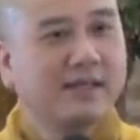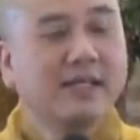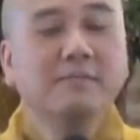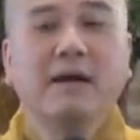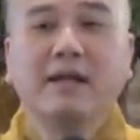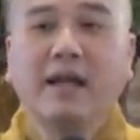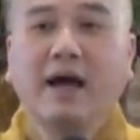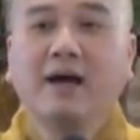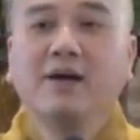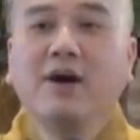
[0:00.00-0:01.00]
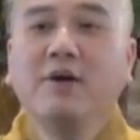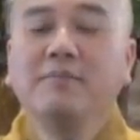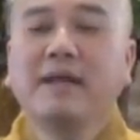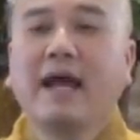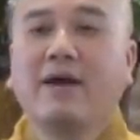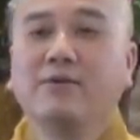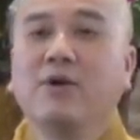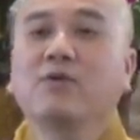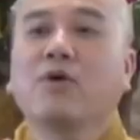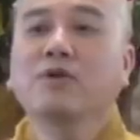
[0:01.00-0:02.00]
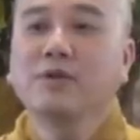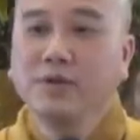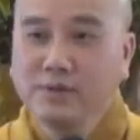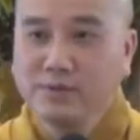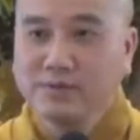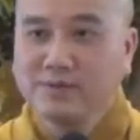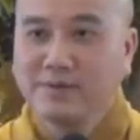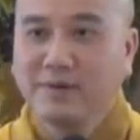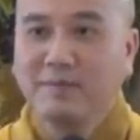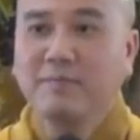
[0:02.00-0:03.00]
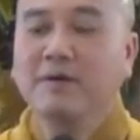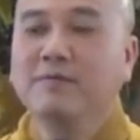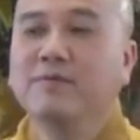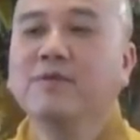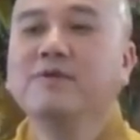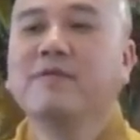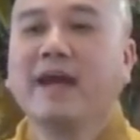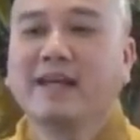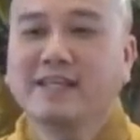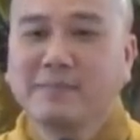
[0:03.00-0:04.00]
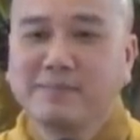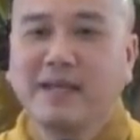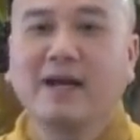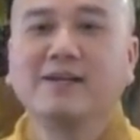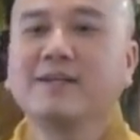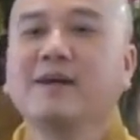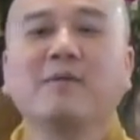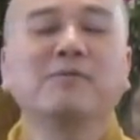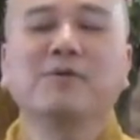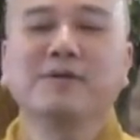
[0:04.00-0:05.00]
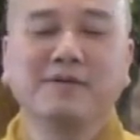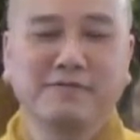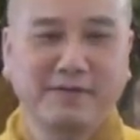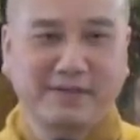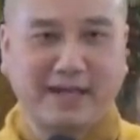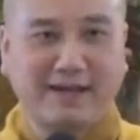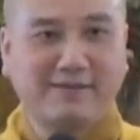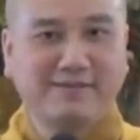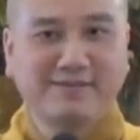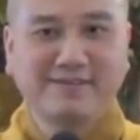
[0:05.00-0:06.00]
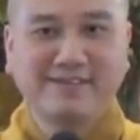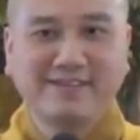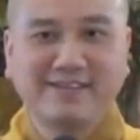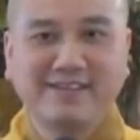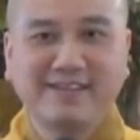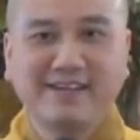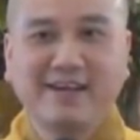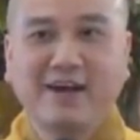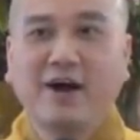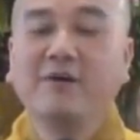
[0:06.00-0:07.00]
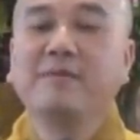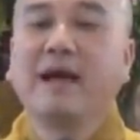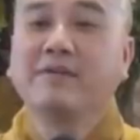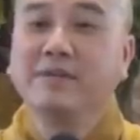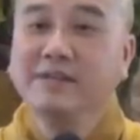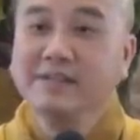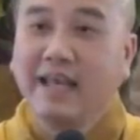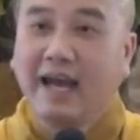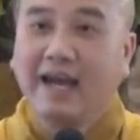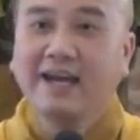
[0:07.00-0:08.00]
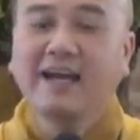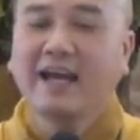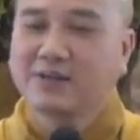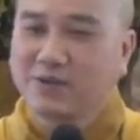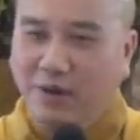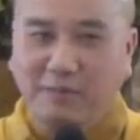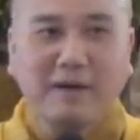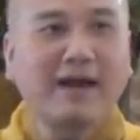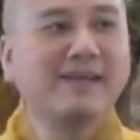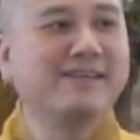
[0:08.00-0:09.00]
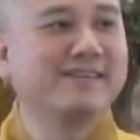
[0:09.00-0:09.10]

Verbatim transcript: nhưng mà lỡ hôm nào nó có thiếu mình vui vẻ chấp nhận chứ không có gì phiền não hôm nào dư giả ăn thoải mái